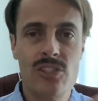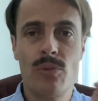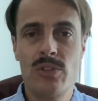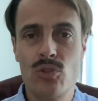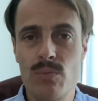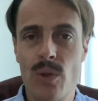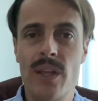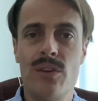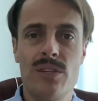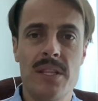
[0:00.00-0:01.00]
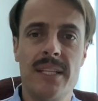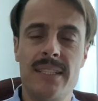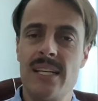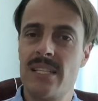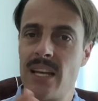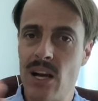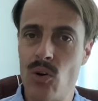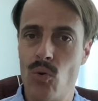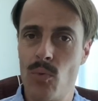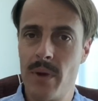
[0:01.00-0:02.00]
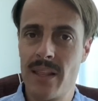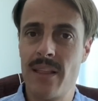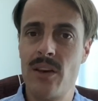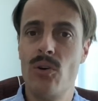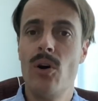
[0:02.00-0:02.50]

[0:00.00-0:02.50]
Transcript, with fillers: sobre sus modelos, etcétera, será un verdadero